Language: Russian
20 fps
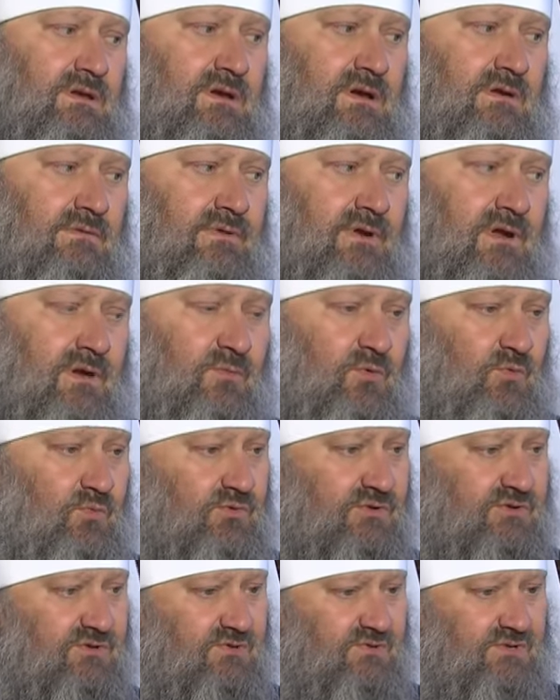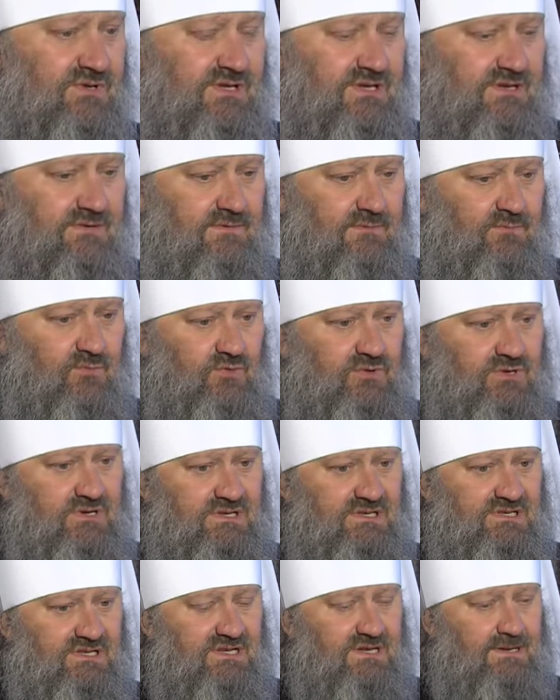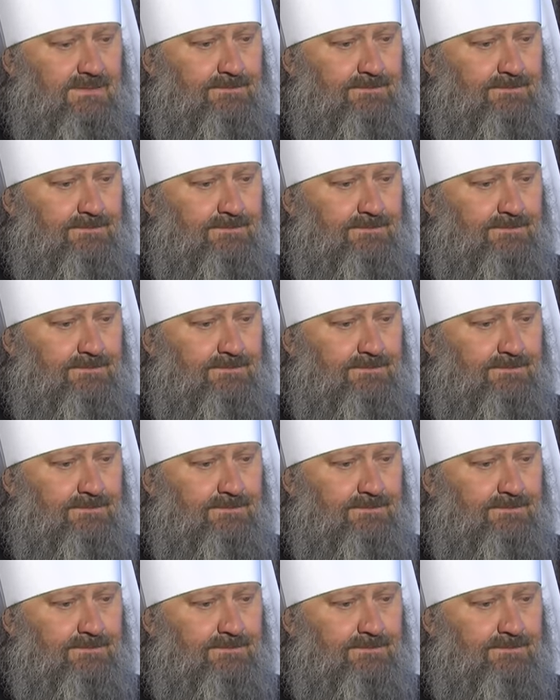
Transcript: Аврааму послушать его мудрости.